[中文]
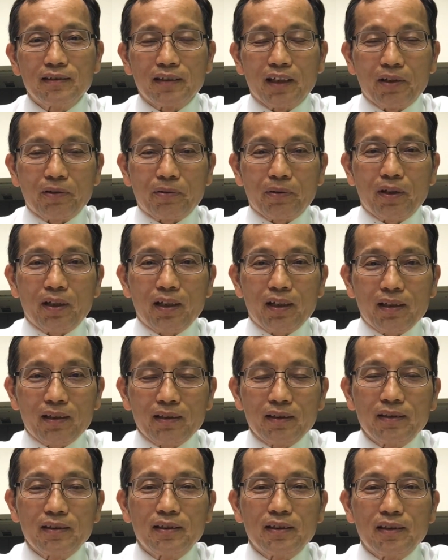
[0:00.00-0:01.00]
他
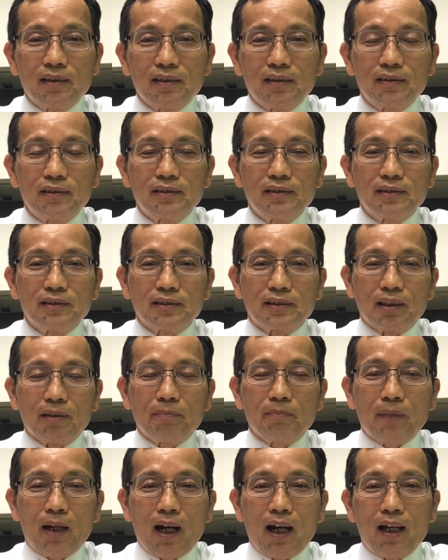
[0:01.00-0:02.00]
说：“
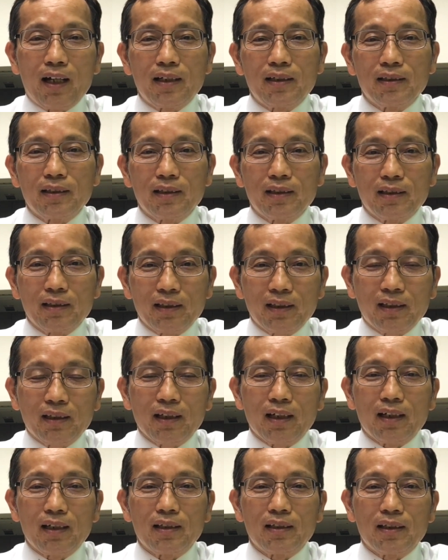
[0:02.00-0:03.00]
神把一
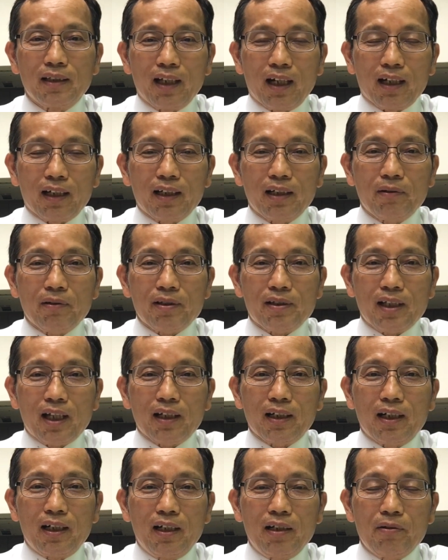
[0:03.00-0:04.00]
个、两个或
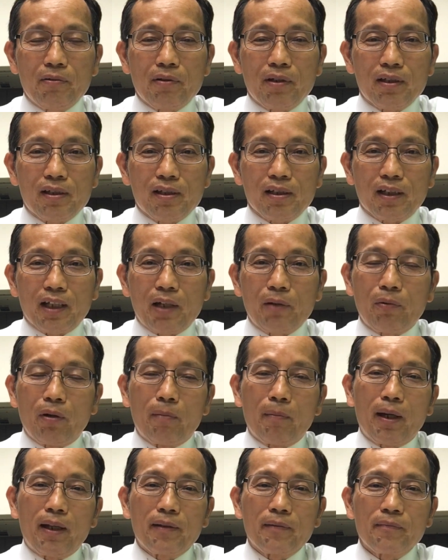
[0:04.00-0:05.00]
三个儿女赐给我
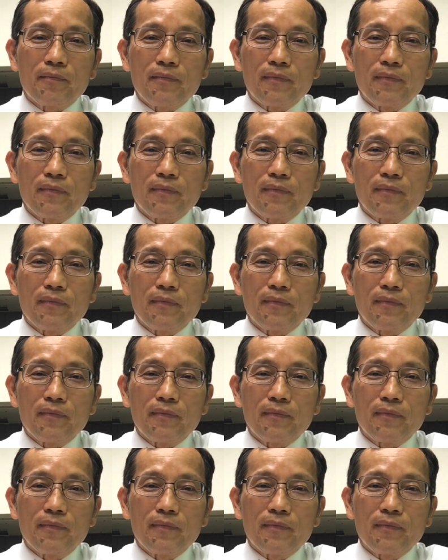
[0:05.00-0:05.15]
们，